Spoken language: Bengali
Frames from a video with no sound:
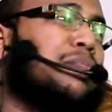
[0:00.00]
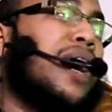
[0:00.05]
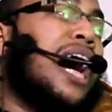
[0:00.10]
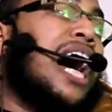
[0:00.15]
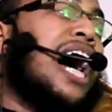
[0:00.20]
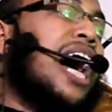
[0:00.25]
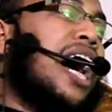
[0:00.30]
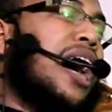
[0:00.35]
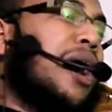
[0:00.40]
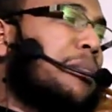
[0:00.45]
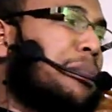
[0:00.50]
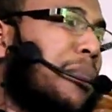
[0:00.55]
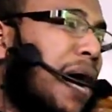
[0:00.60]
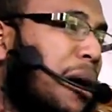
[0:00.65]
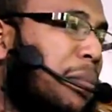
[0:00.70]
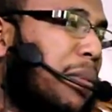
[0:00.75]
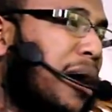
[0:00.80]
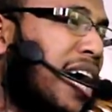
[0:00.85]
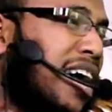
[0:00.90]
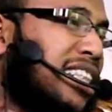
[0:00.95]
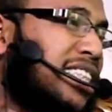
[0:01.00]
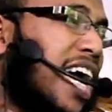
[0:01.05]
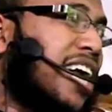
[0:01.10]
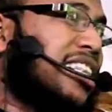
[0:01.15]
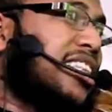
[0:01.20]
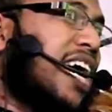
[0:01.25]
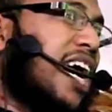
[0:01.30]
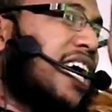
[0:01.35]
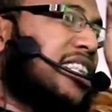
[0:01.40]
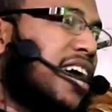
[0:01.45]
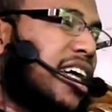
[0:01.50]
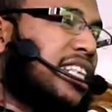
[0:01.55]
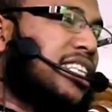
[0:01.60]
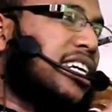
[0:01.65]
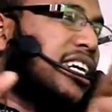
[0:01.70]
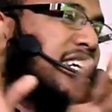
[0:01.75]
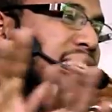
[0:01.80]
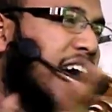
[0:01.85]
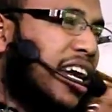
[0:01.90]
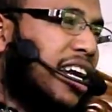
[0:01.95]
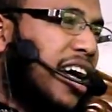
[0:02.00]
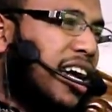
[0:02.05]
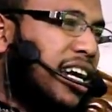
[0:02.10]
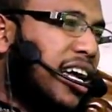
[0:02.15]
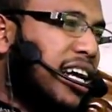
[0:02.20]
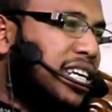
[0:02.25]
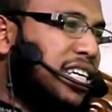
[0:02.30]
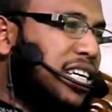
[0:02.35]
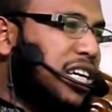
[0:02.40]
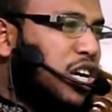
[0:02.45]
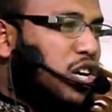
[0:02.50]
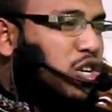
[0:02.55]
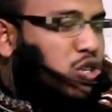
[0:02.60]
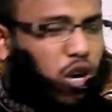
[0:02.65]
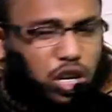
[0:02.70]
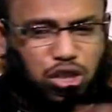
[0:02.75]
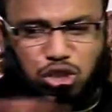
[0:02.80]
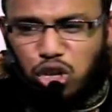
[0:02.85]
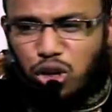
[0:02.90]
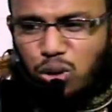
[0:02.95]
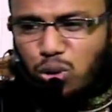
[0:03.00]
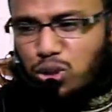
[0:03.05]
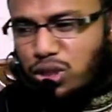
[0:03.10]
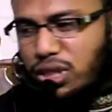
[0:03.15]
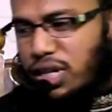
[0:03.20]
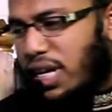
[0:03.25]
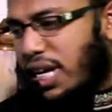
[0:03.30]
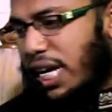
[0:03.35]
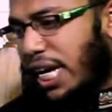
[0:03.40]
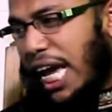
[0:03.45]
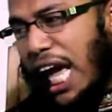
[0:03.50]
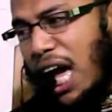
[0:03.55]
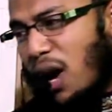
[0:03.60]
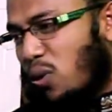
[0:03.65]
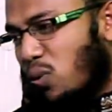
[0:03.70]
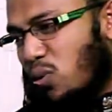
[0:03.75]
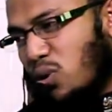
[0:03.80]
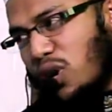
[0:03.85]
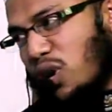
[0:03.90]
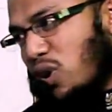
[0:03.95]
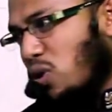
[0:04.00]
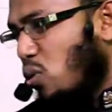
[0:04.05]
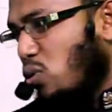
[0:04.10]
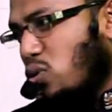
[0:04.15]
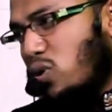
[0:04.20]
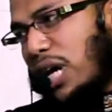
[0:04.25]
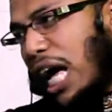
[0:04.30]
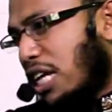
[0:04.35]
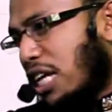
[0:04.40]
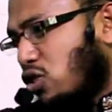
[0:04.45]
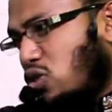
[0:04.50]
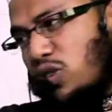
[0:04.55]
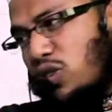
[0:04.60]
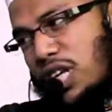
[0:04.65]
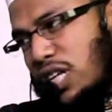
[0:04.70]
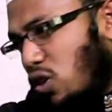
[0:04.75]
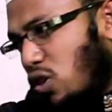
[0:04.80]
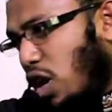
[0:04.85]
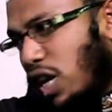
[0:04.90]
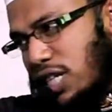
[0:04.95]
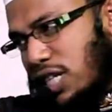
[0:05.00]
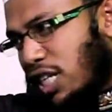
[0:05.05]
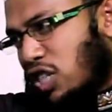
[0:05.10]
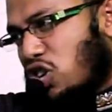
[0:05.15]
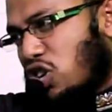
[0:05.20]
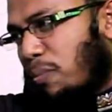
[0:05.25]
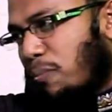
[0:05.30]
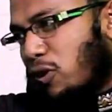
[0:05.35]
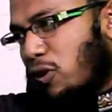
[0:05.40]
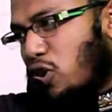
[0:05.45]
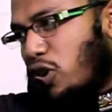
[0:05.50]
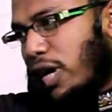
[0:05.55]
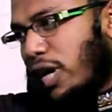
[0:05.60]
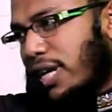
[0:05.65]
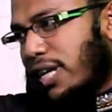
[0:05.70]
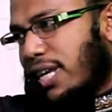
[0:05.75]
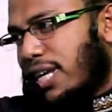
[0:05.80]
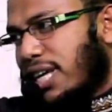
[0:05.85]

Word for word: মা বাবা দাদা দাদি নানা নানি সদ্য গোষ্ঠী কেউ কোনো রাজনৈতিক দলের সাথে সম্পর্ক নাই